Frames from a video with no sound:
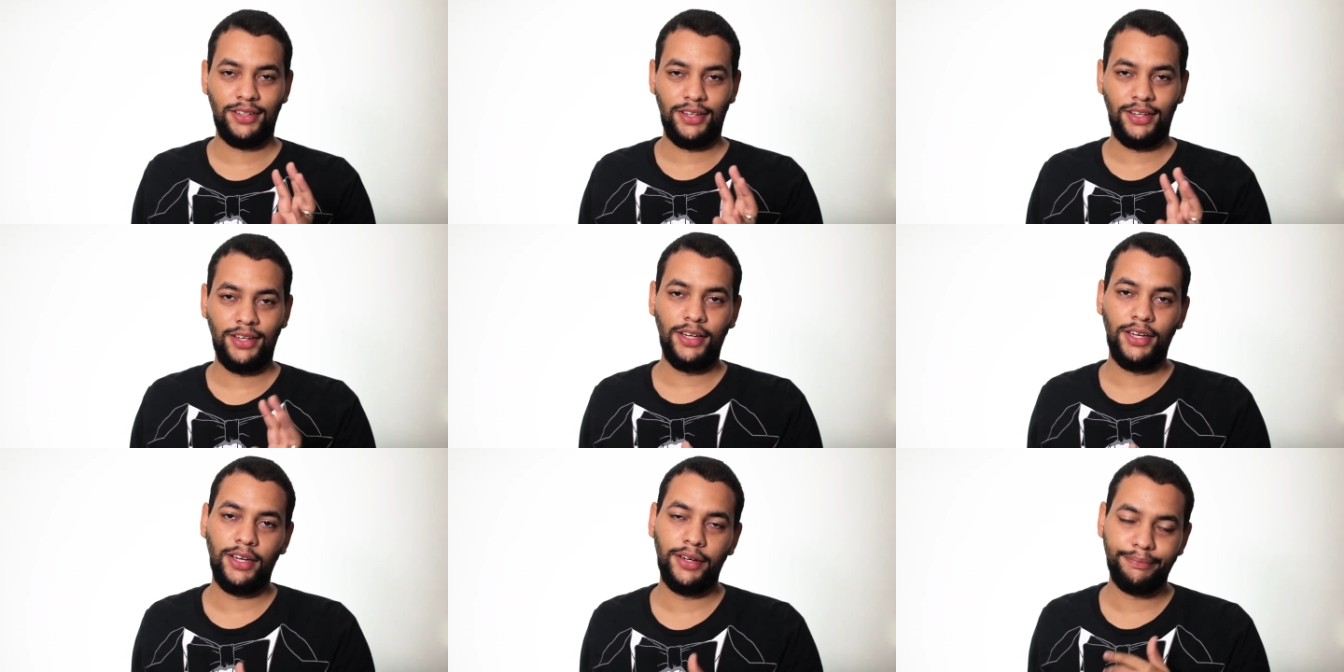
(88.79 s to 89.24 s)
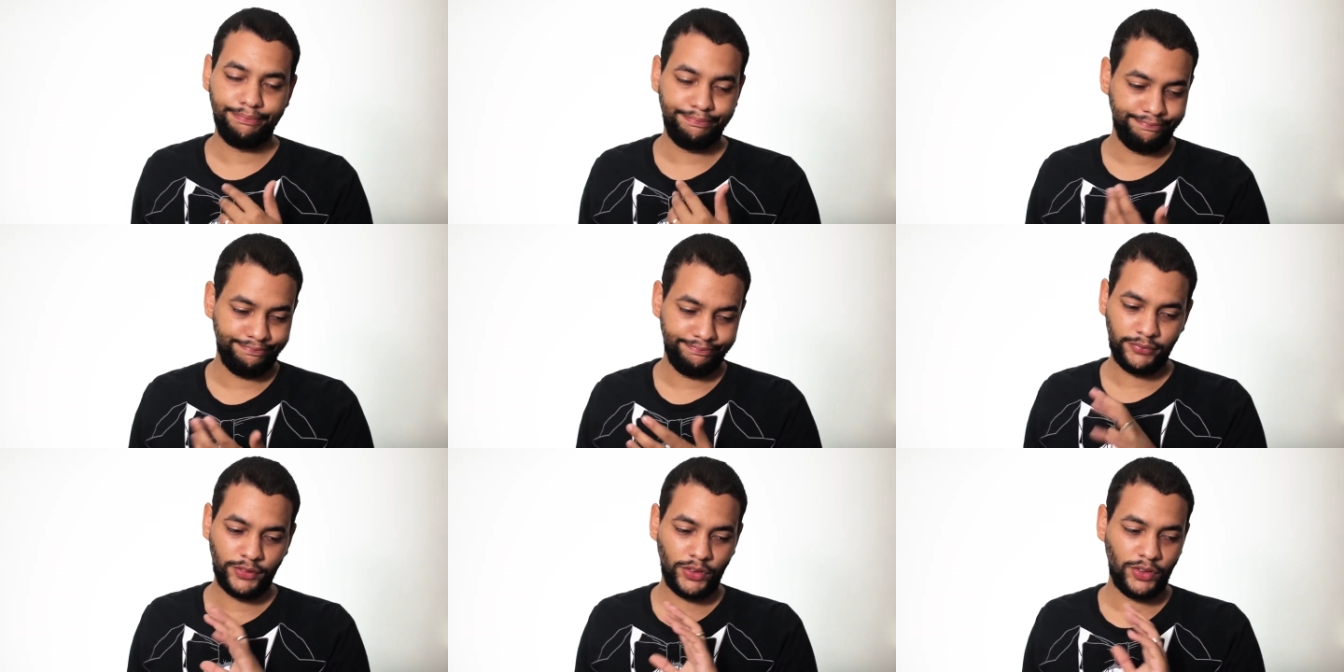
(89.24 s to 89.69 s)
Y
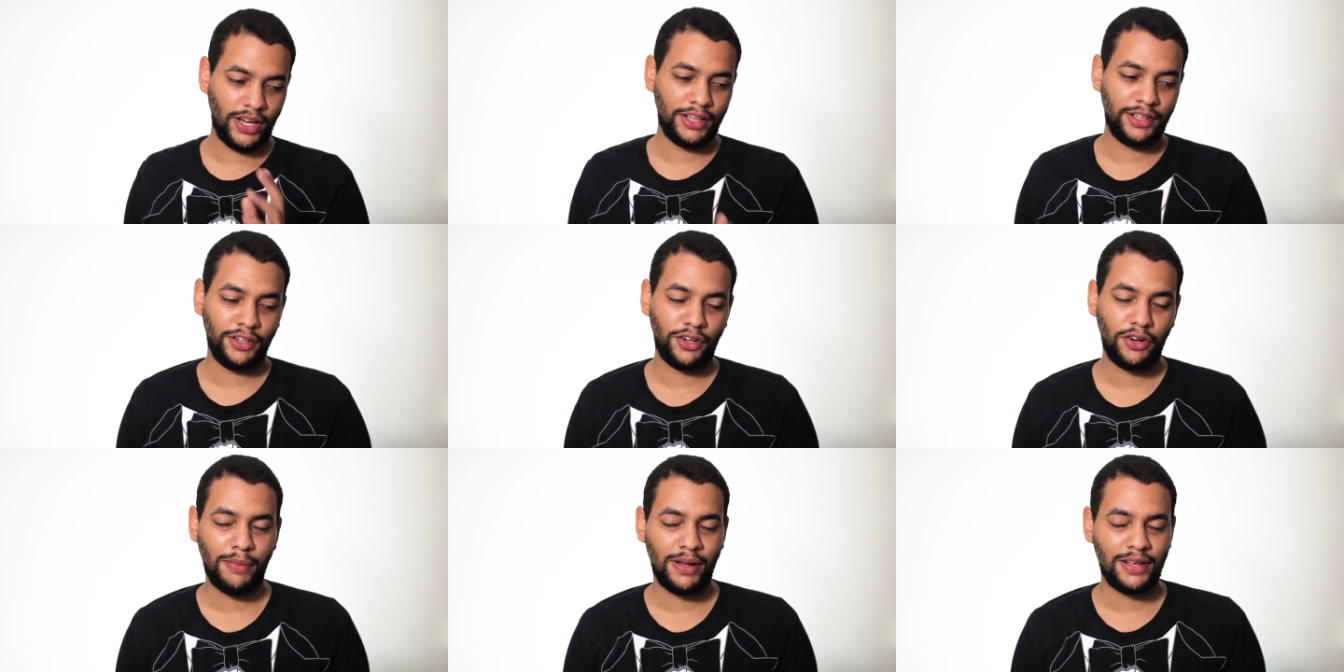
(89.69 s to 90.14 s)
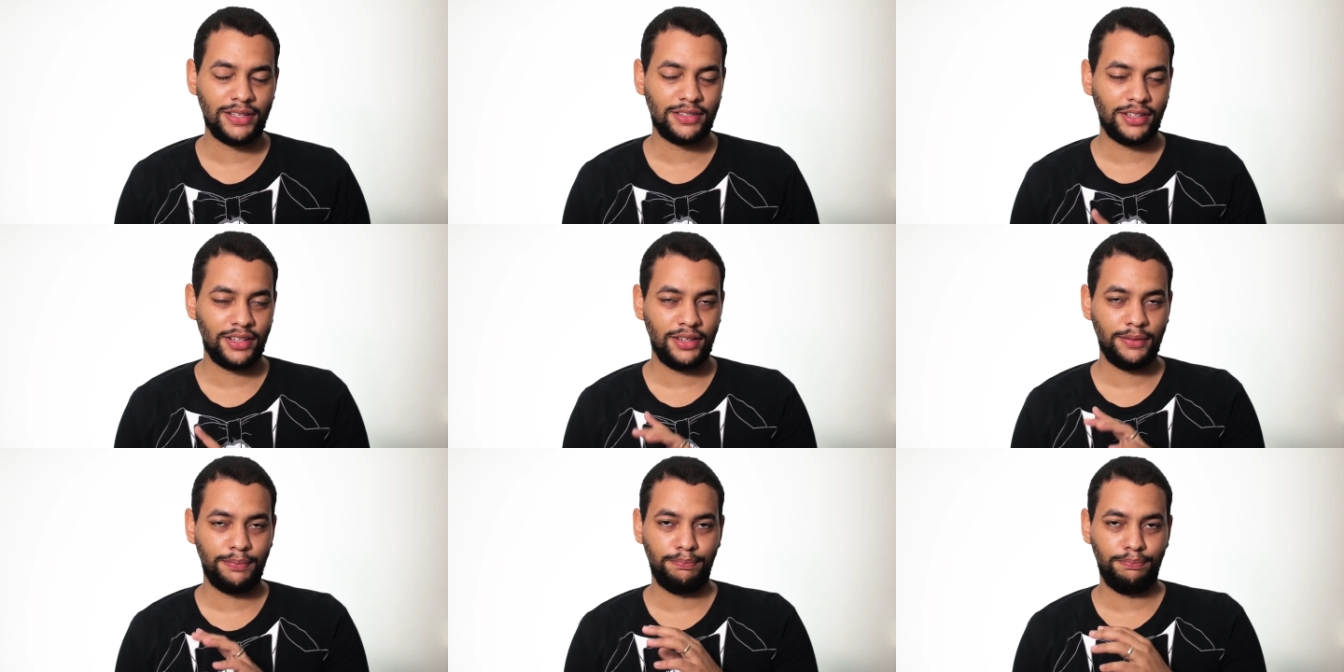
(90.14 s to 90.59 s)
un
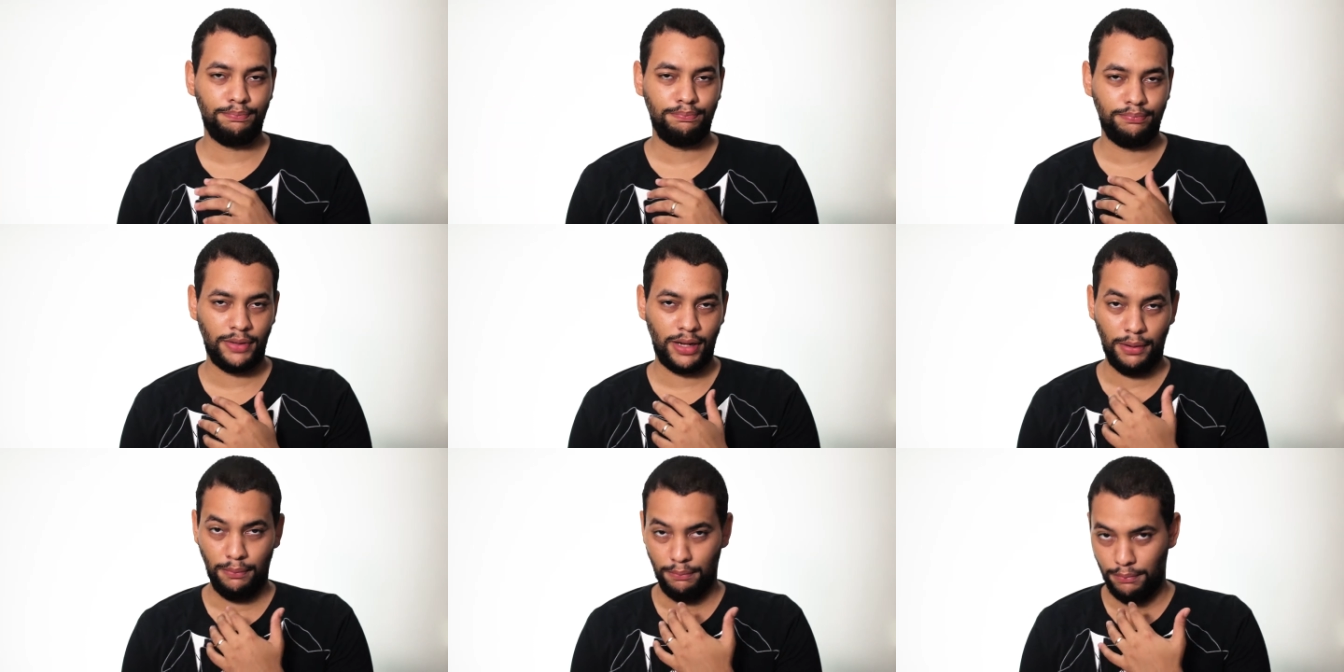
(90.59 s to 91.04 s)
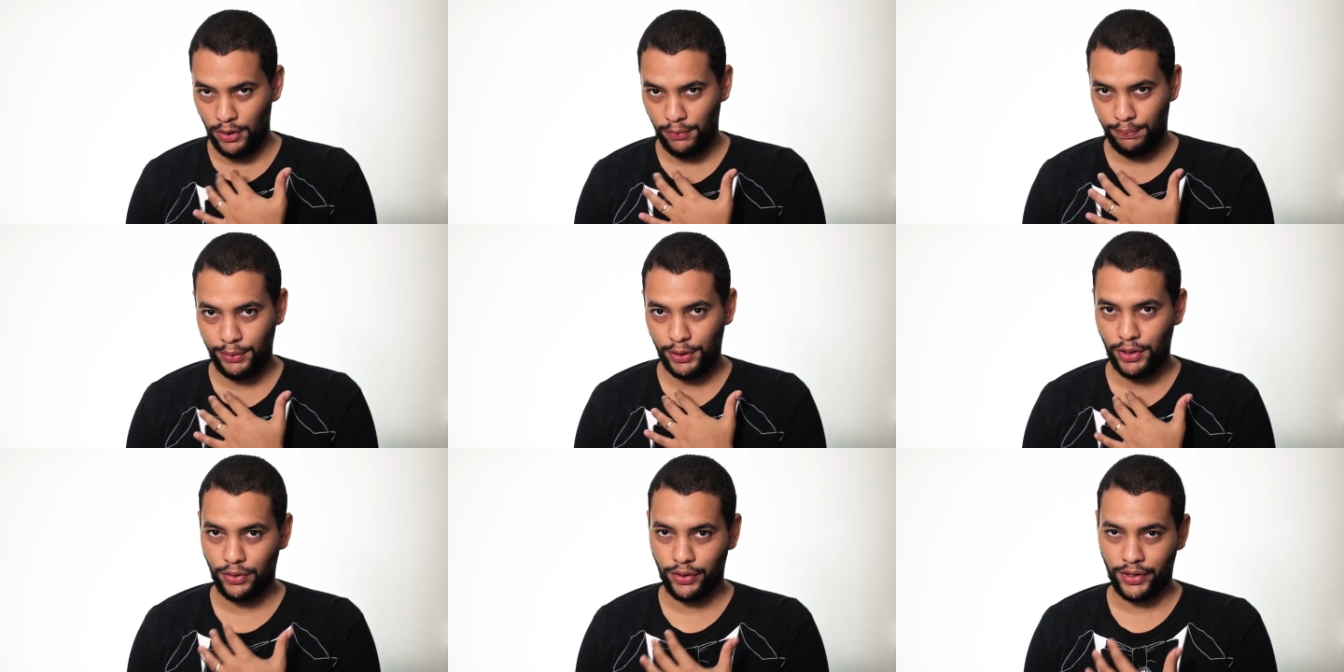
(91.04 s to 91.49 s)
antirromance, en mi
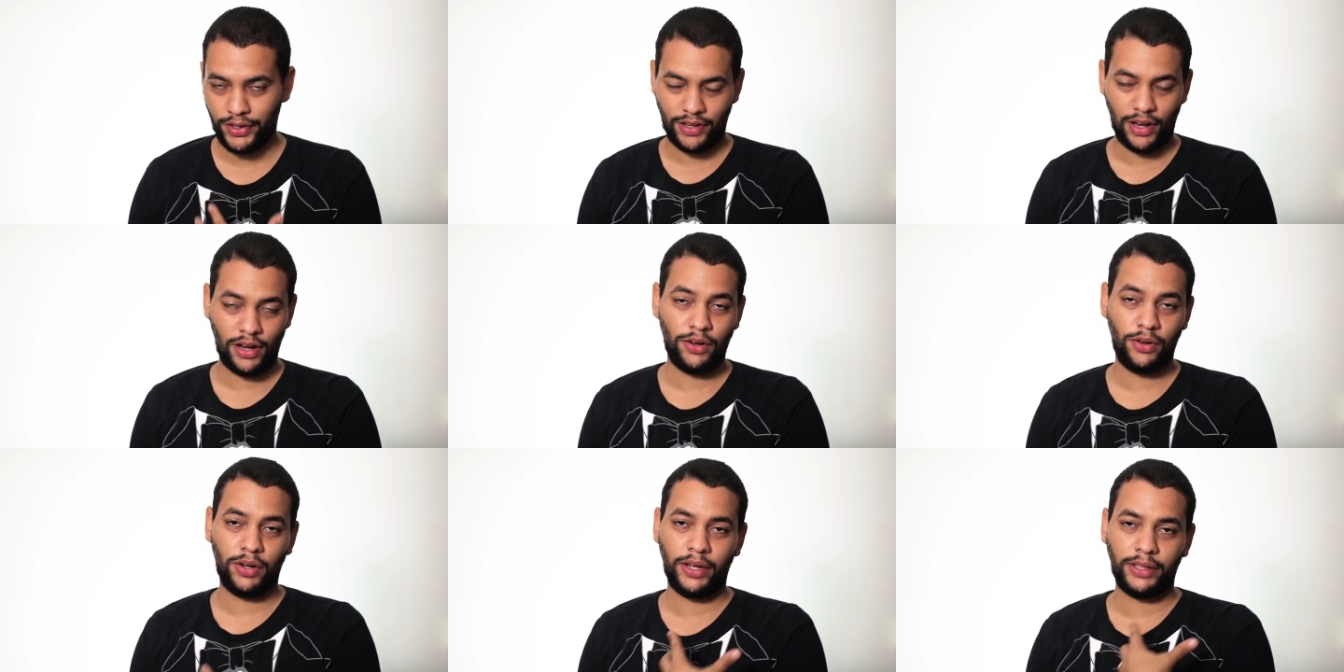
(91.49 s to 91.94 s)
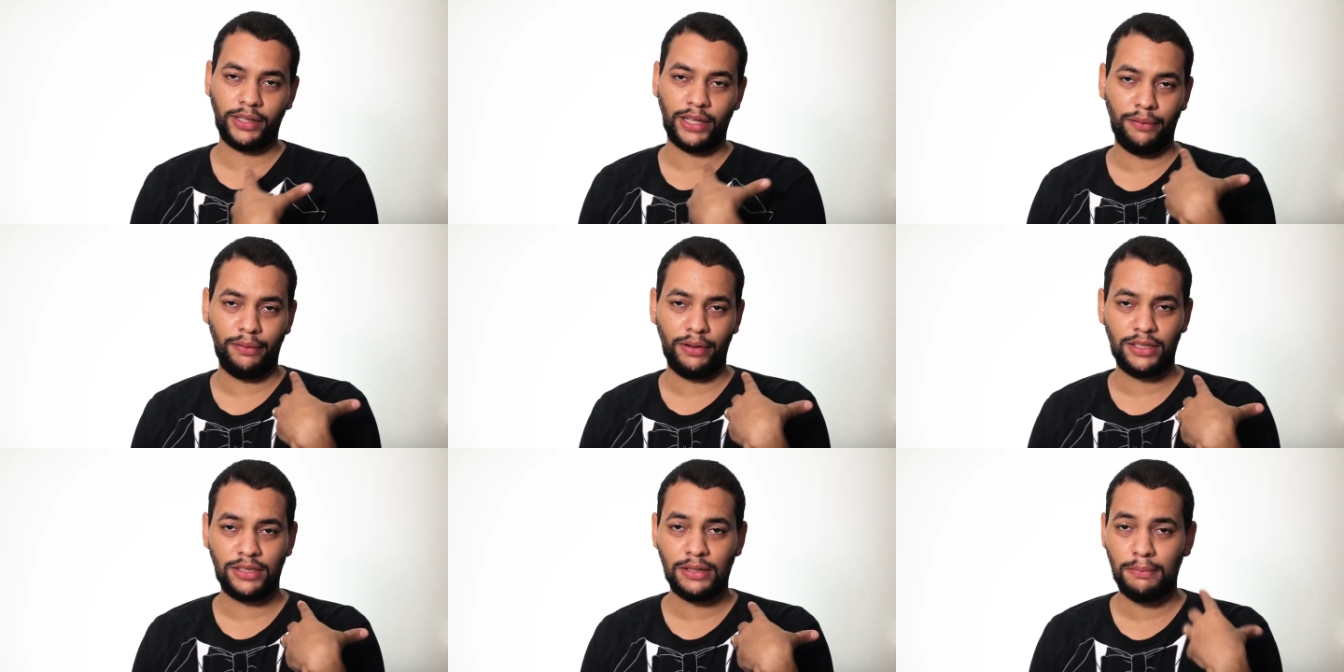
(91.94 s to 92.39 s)
opinión, es algo que tal
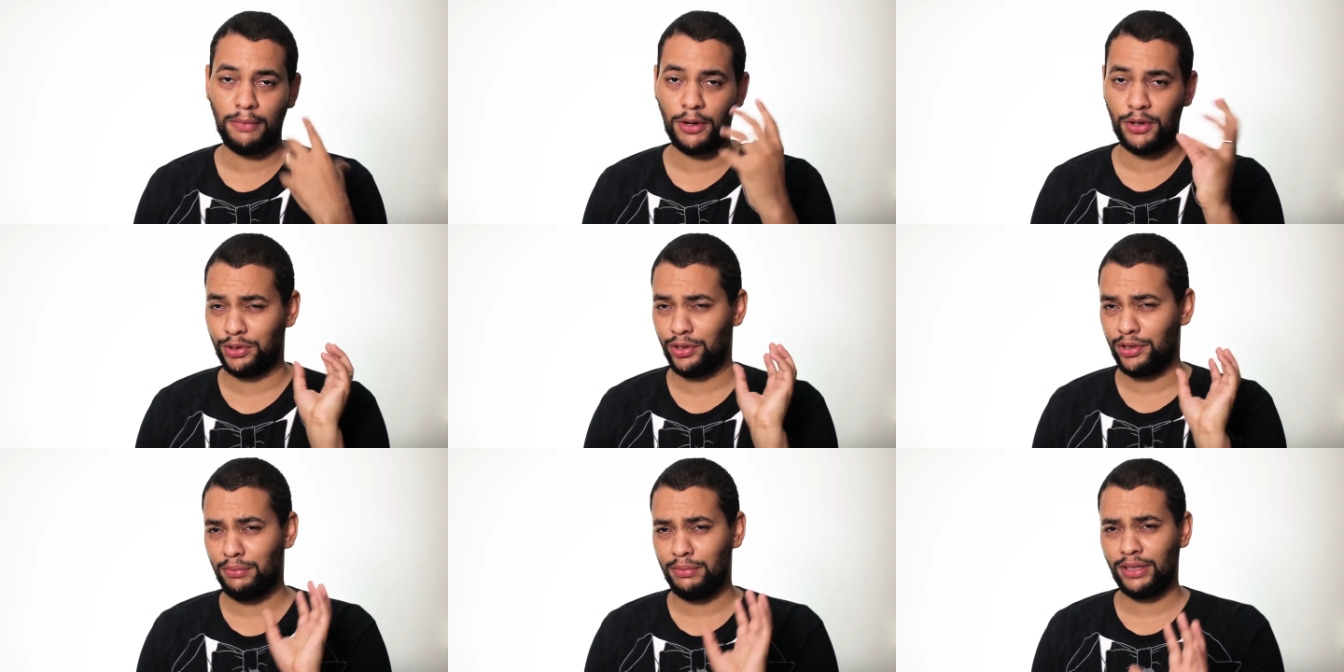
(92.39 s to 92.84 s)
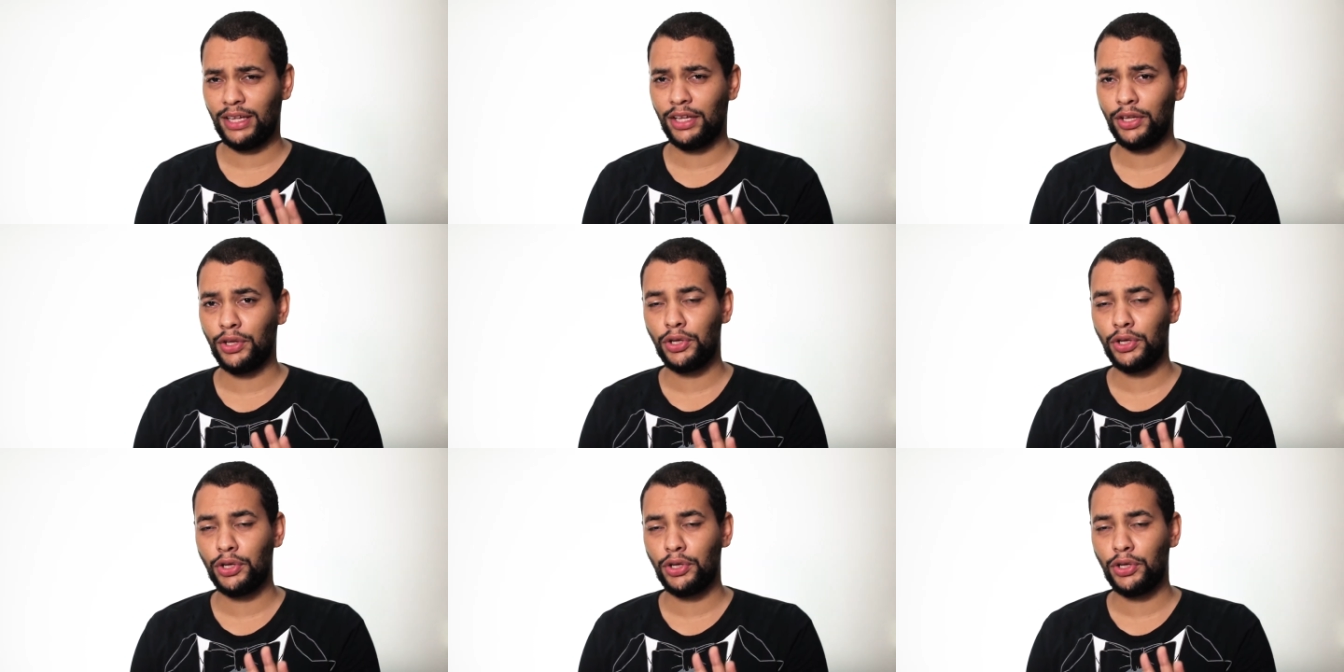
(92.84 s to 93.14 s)
vez me lo estoy inventando